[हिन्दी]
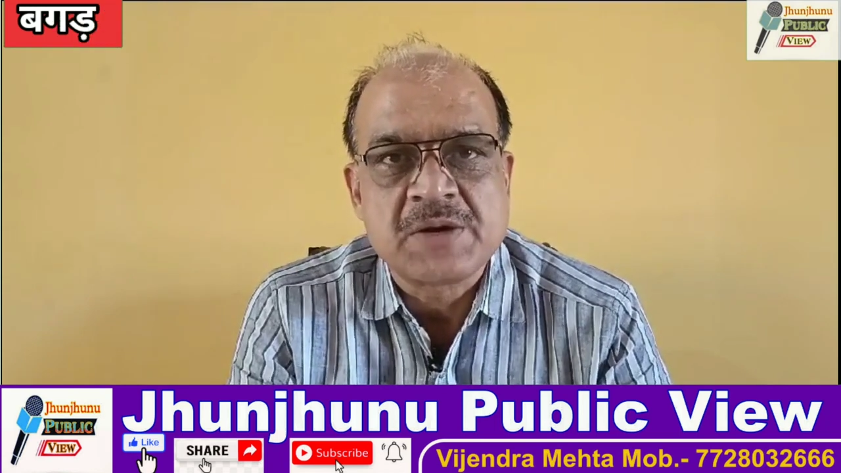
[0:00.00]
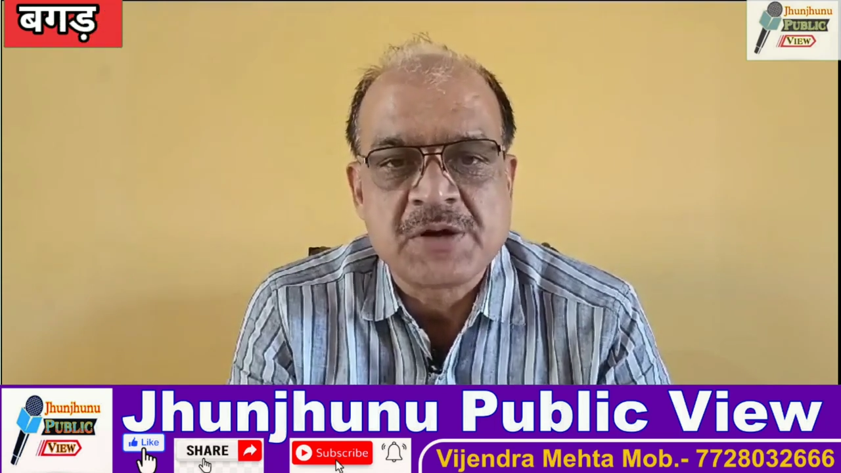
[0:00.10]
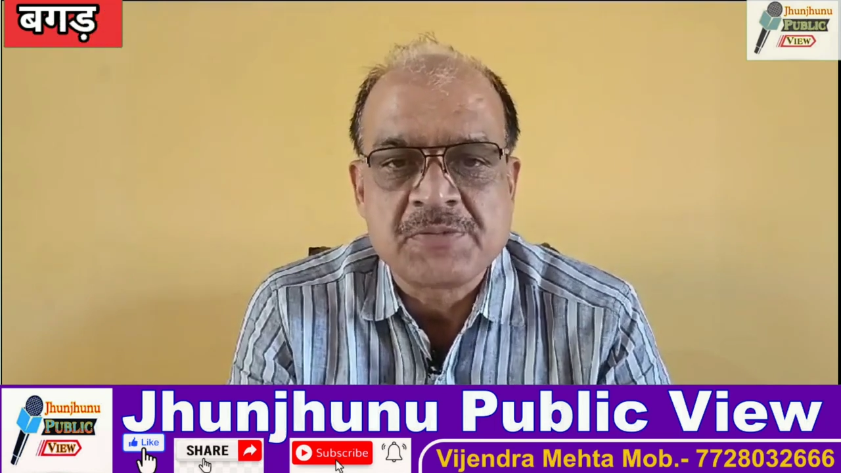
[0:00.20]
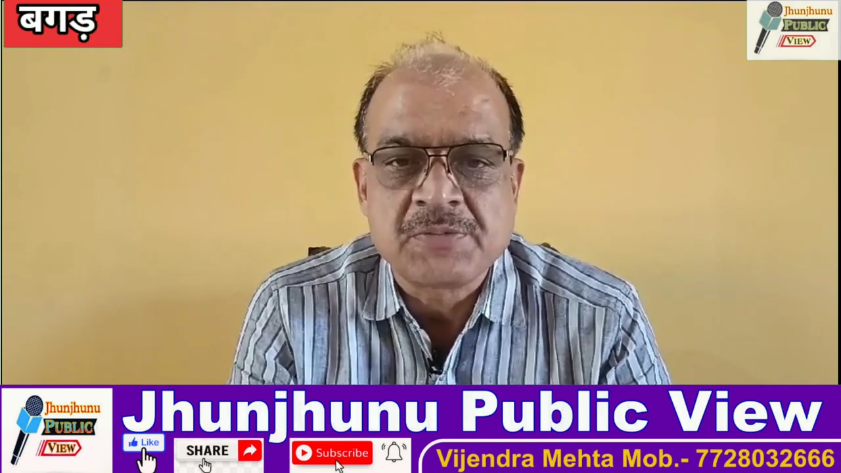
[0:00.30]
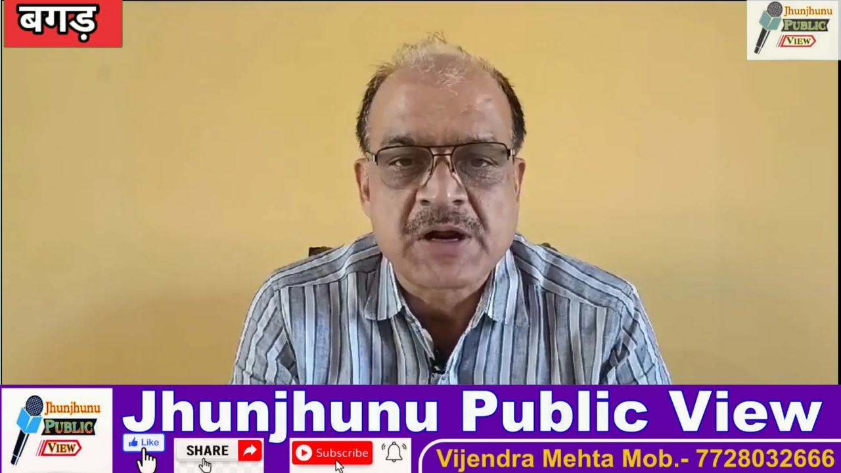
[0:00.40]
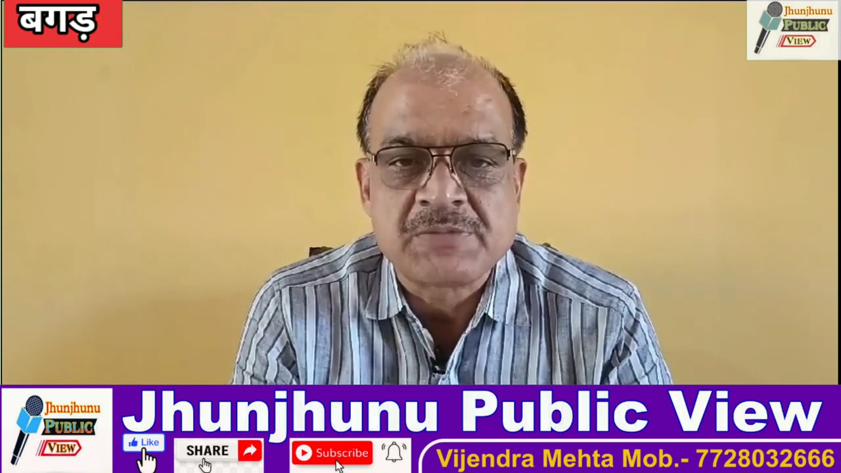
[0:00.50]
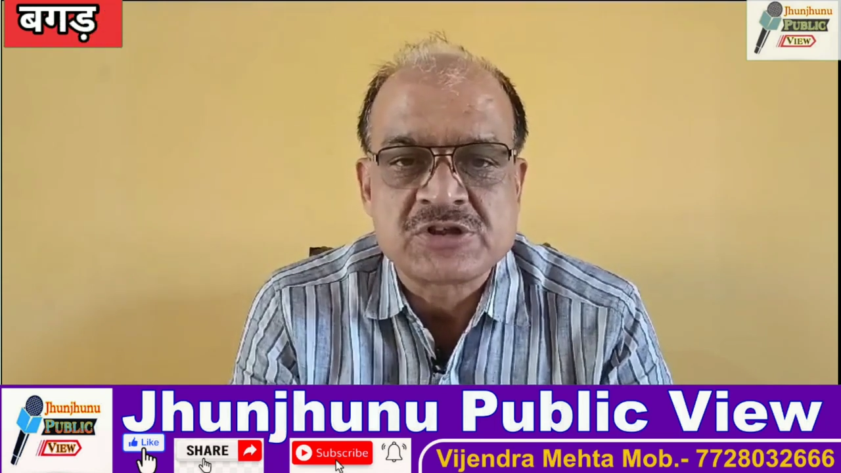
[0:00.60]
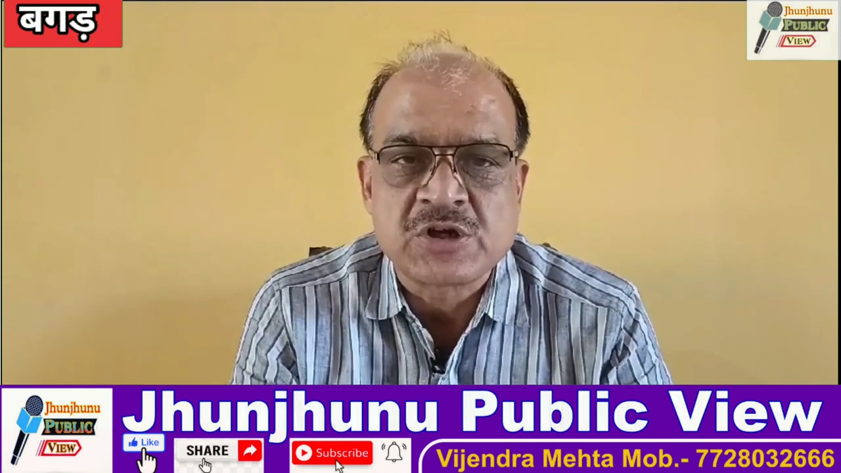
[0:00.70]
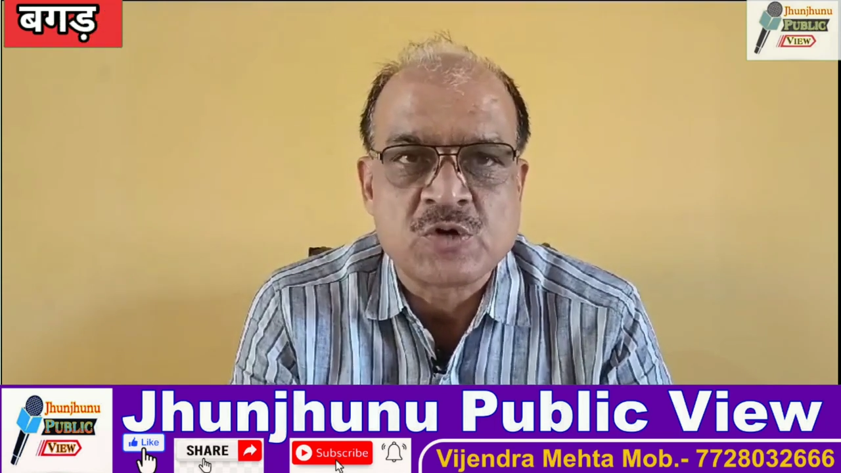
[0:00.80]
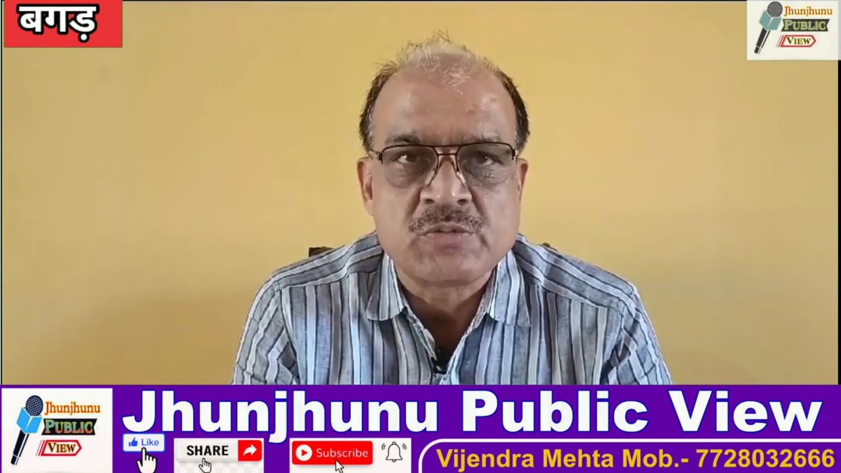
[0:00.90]
का भी हमें बराबर
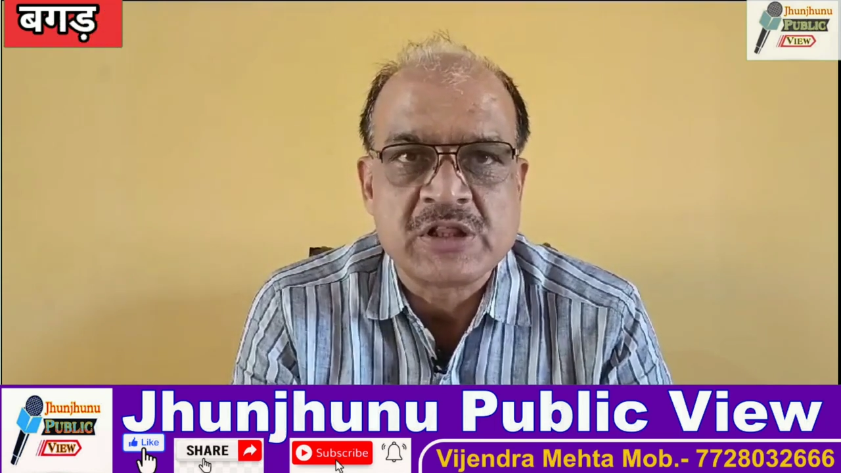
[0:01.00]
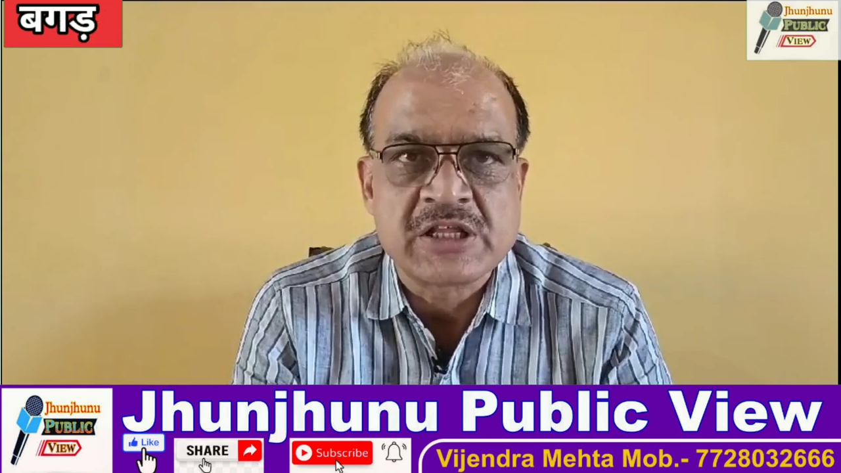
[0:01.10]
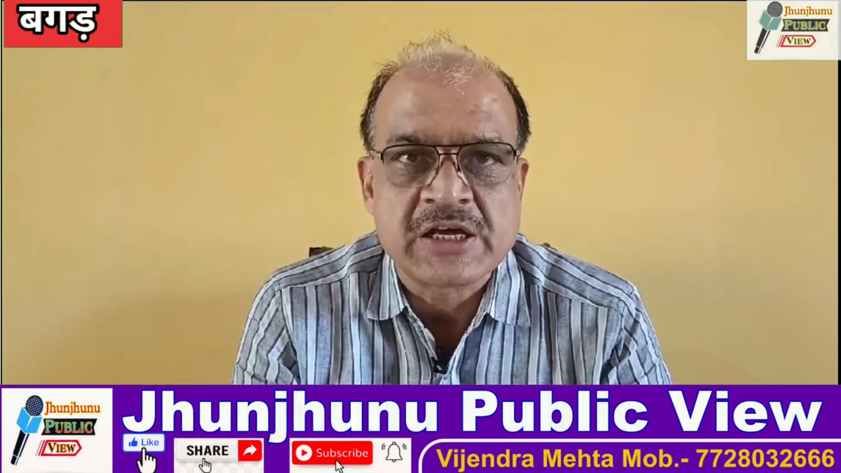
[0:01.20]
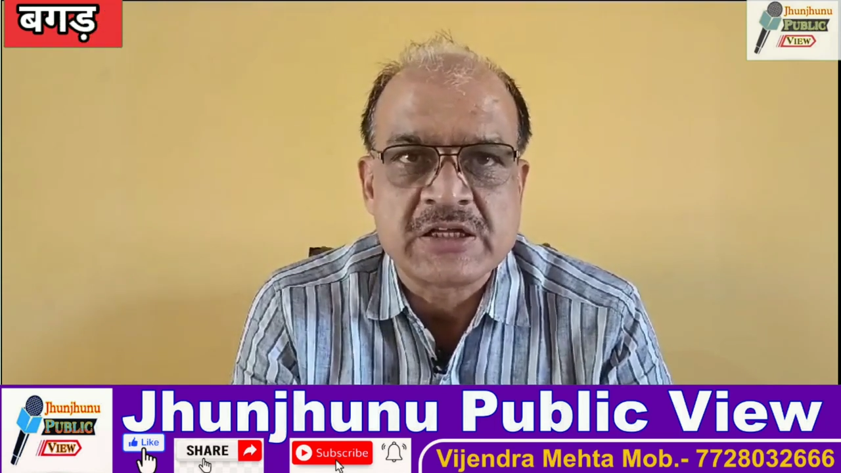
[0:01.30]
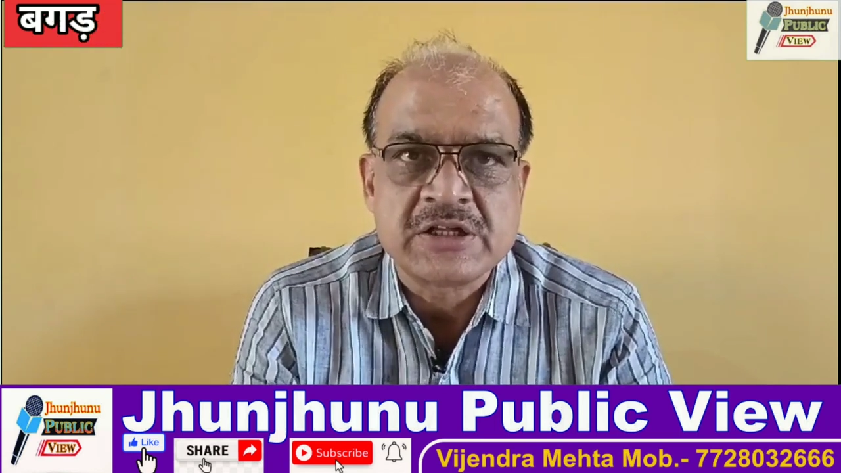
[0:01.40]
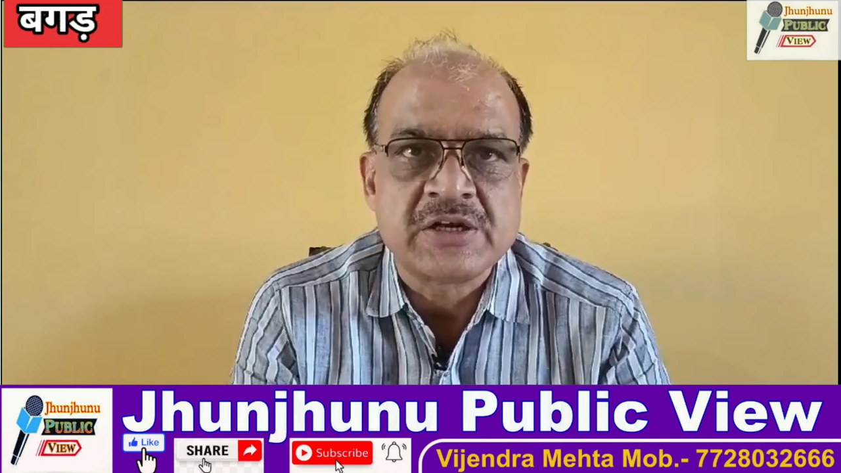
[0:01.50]
सहयोग मिलता है